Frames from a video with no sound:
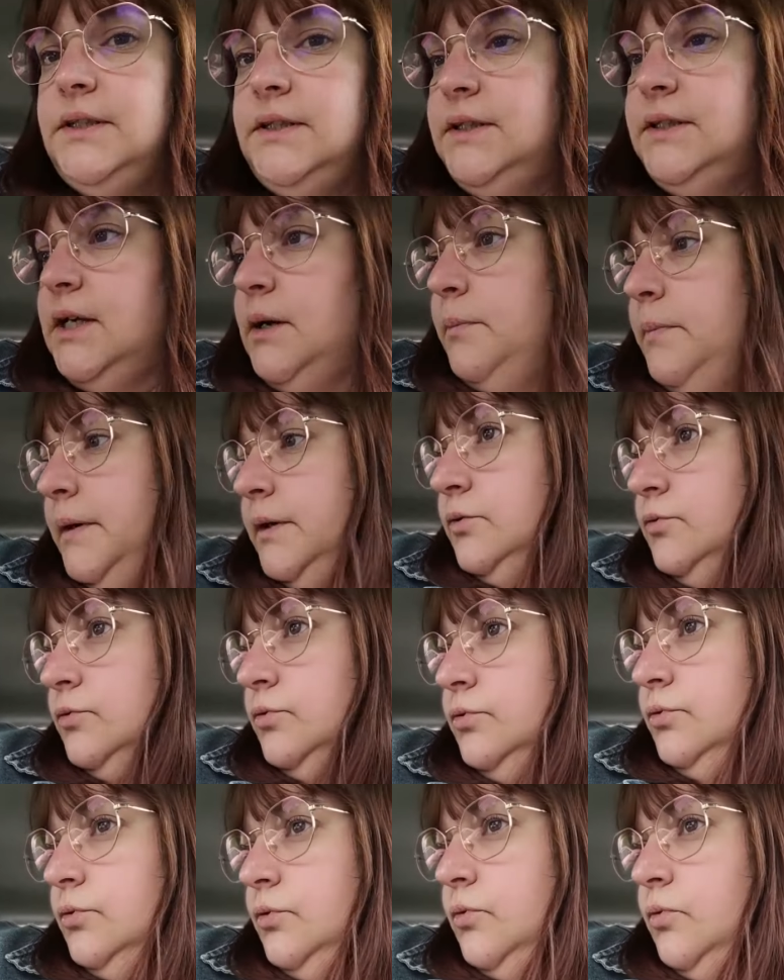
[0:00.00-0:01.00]
il n'y a pas
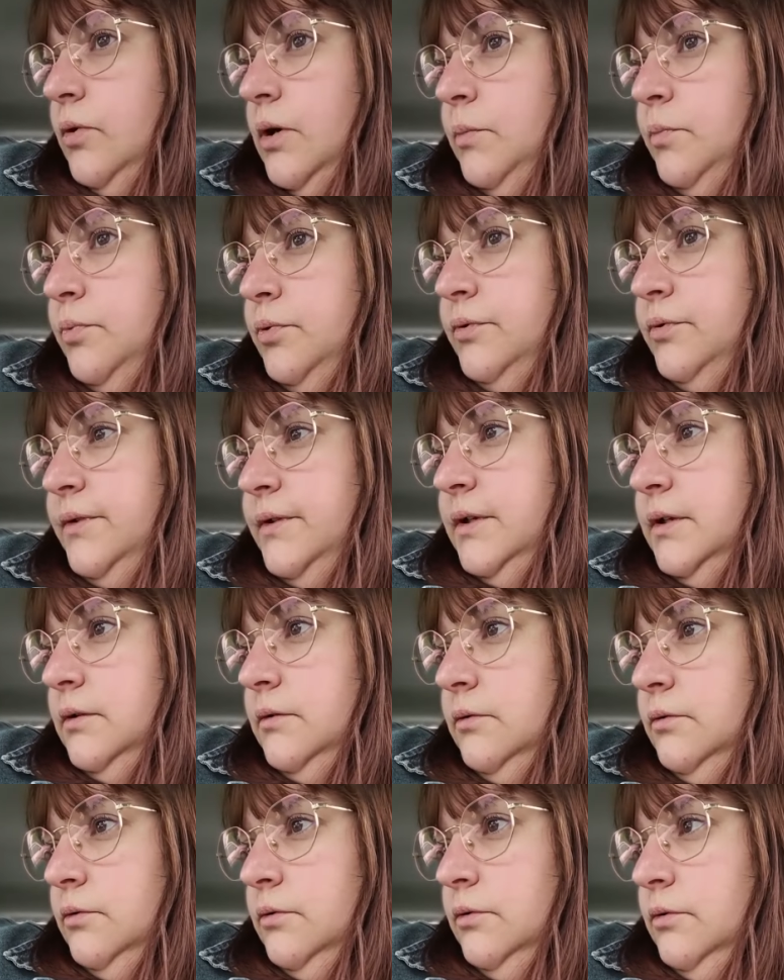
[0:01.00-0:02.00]
de quoi poser
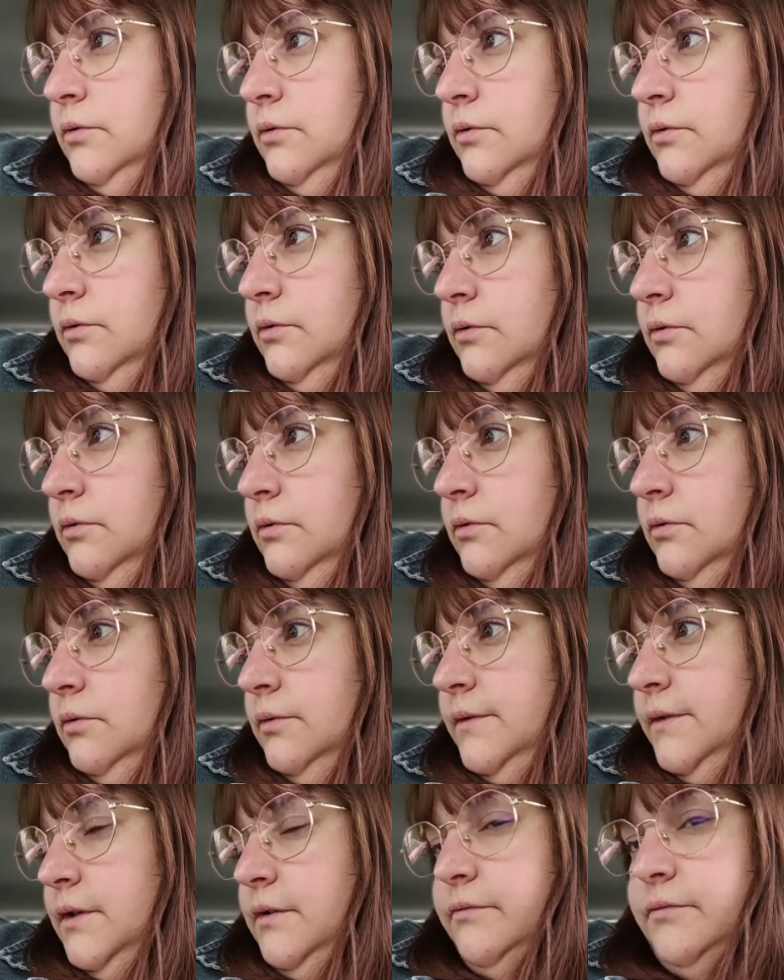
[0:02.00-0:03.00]
le
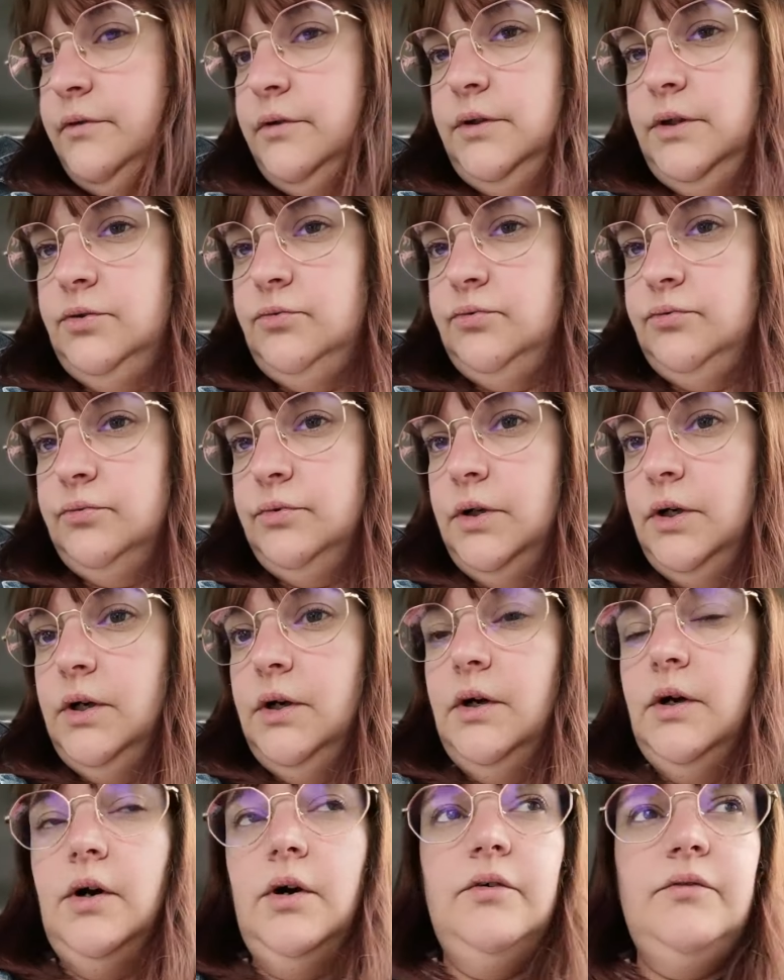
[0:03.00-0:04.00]
téléphone et tout.
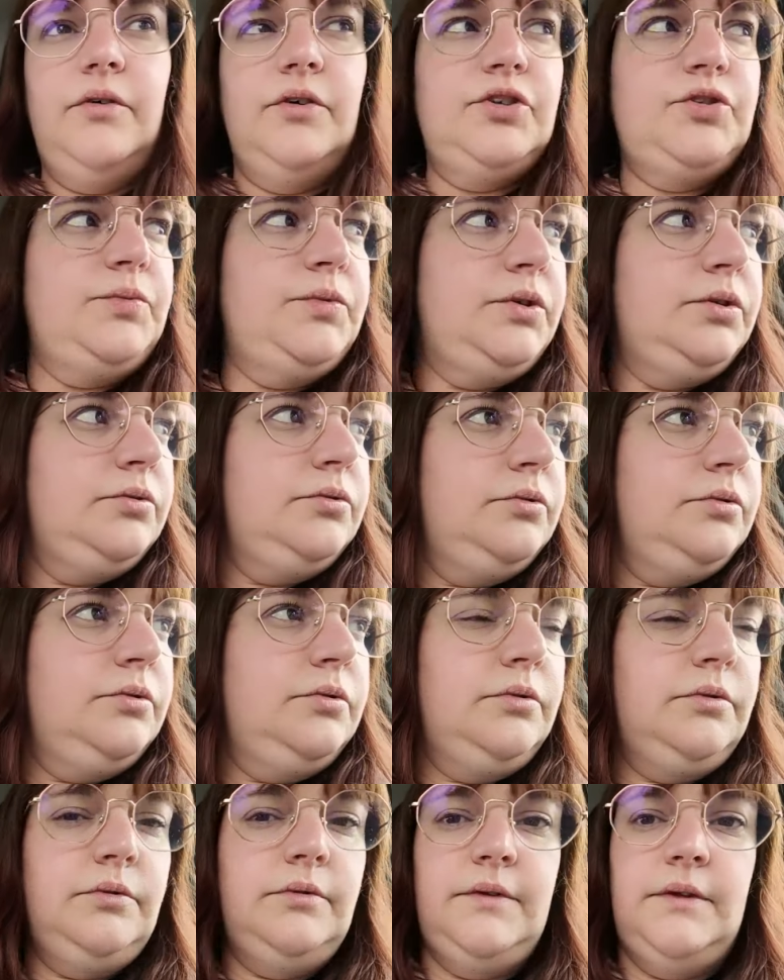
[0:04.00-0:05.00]
Franchement,
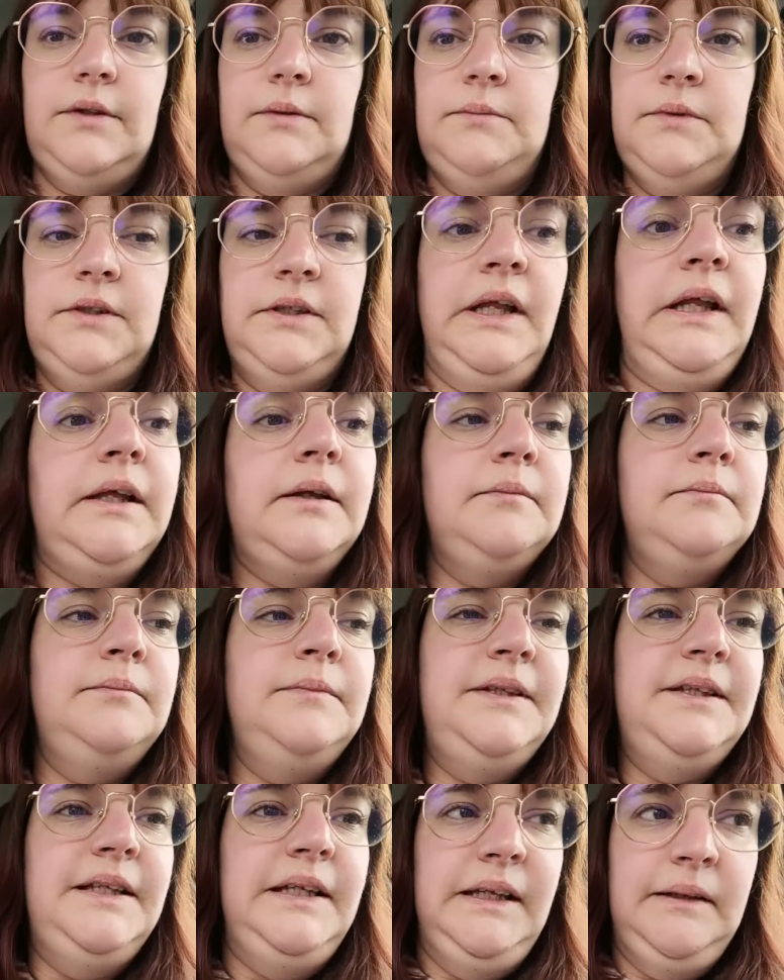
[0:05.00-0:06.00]
euh, c'est
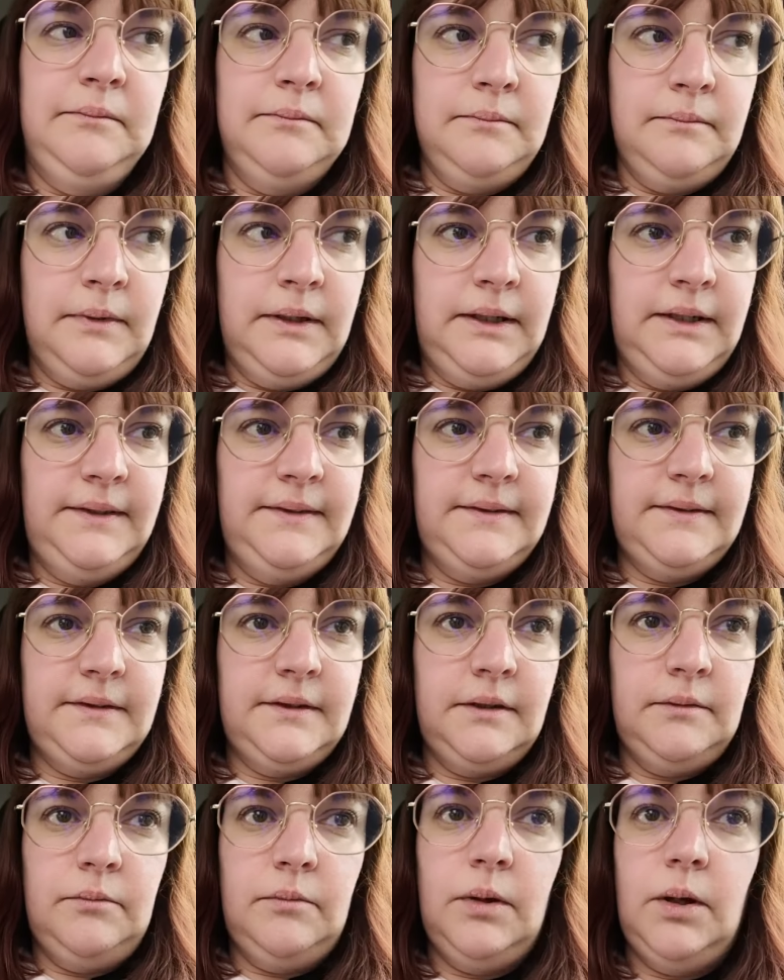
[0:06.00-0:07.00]
minimaliste,
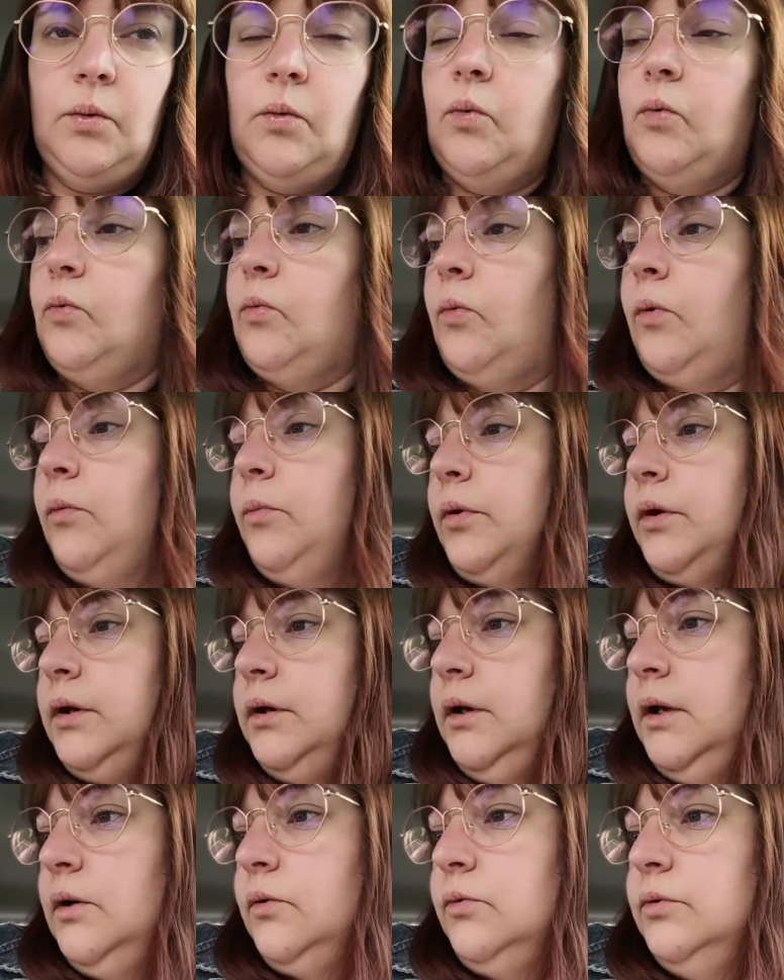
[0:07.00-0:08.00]
mais bon, après
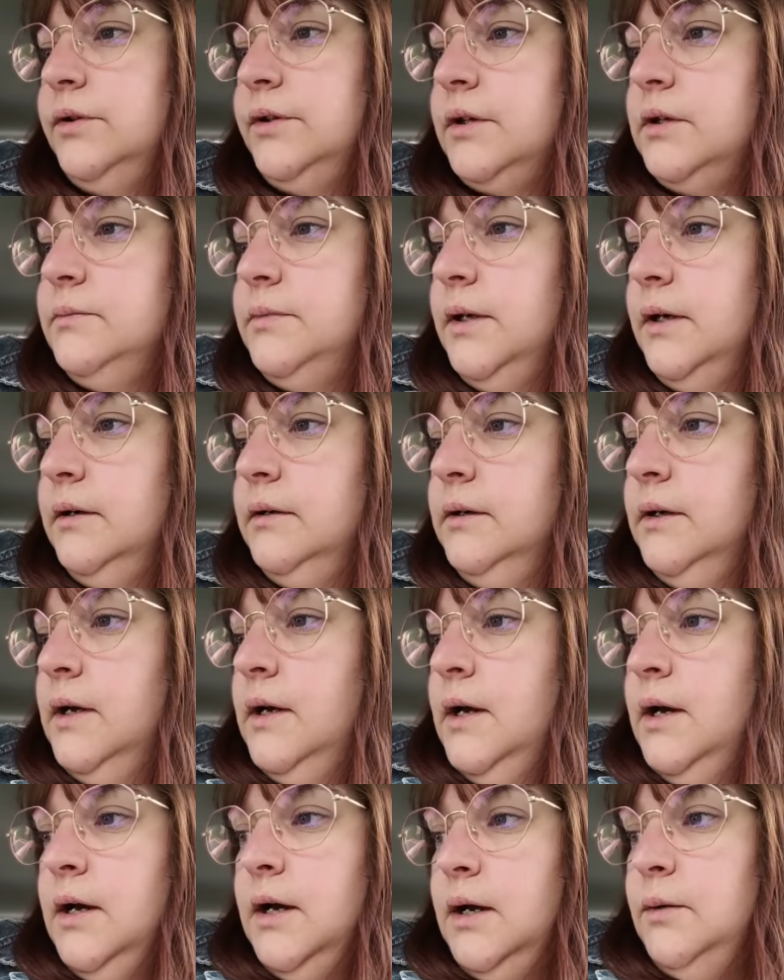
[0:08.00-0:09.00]
elle roule très bien.
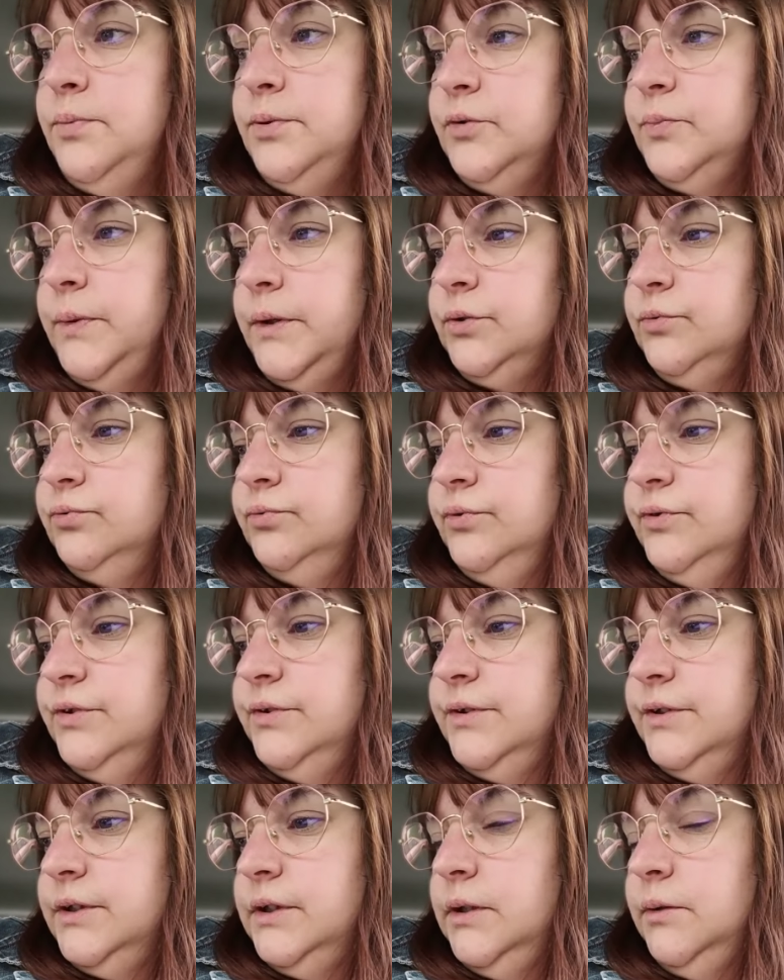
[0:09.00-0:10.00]
Elle pose partout, c'est
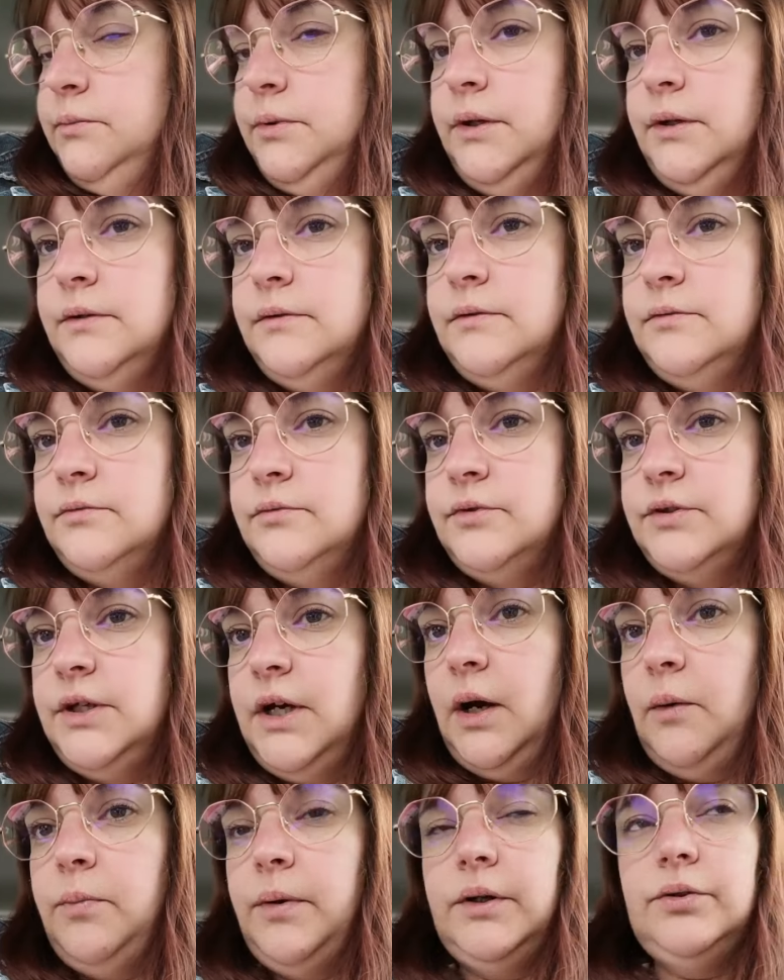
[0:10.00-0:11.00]
ça qui est bien, elle se
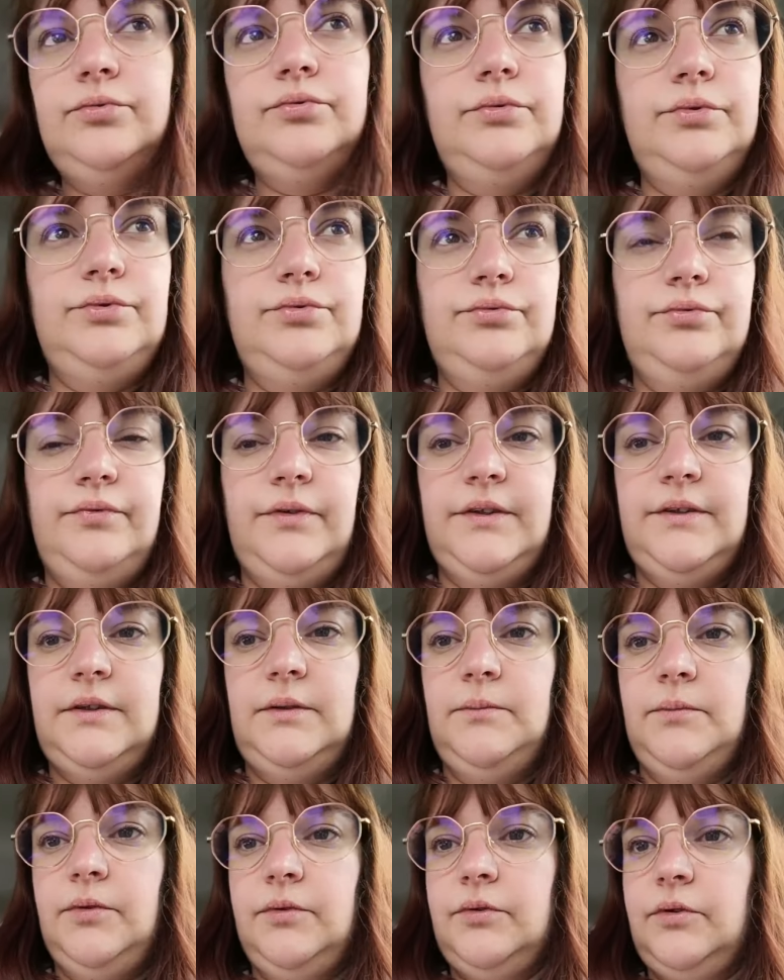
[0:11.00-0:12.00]
gare partout et tout
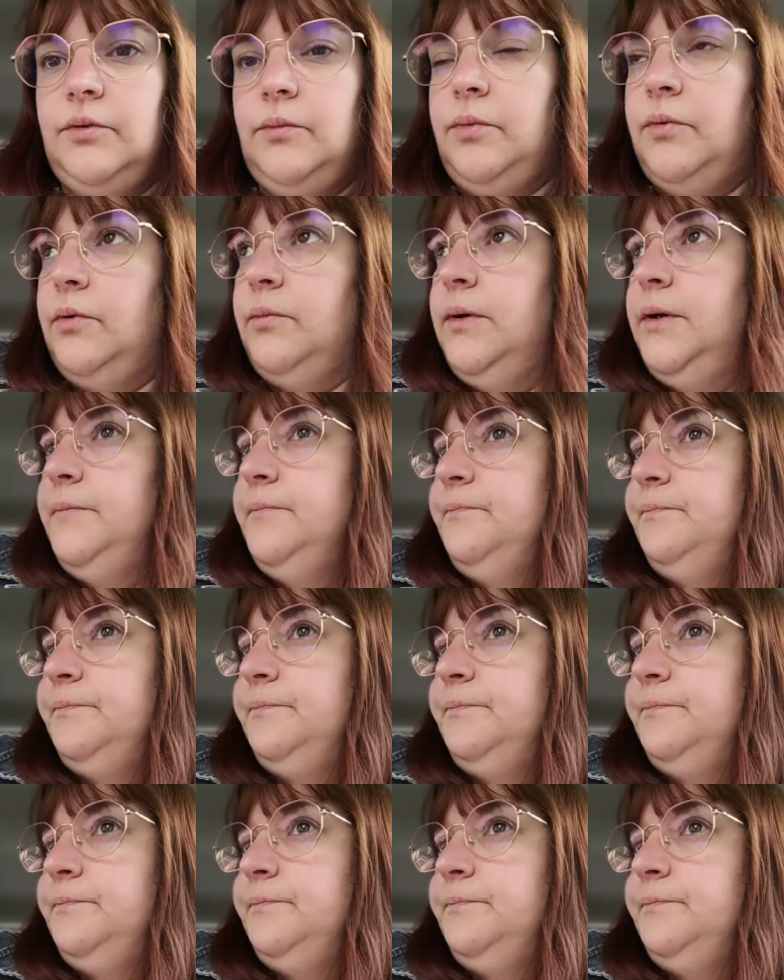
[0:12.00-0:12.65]
facilement, sans problème.